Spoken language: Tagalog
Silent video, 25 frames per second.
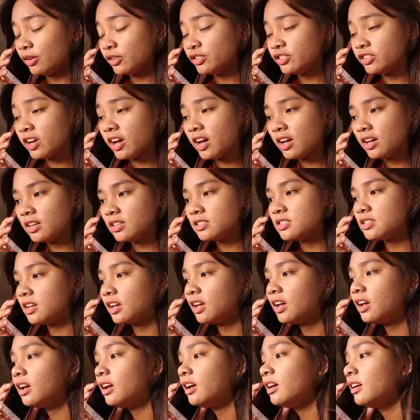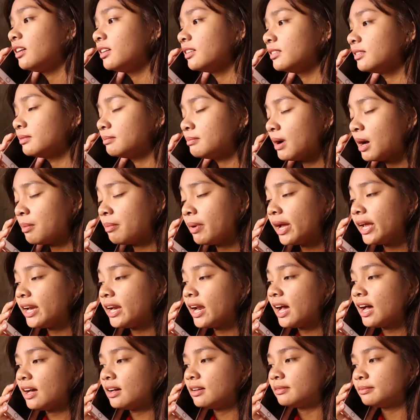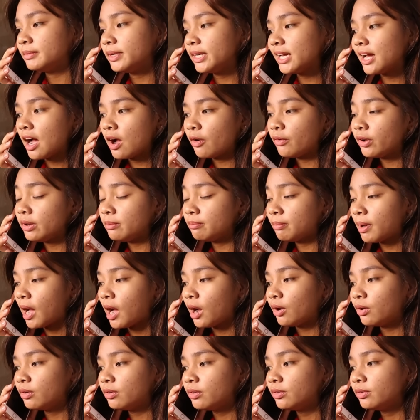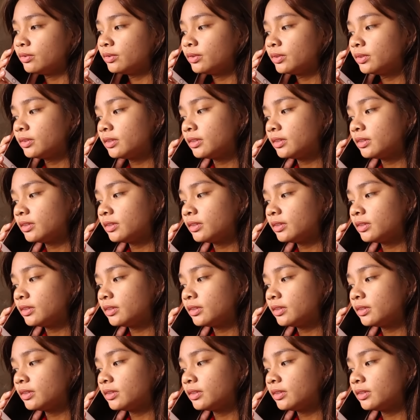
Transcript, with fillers: Osha, sige. Babay na. May gagawin pa ako.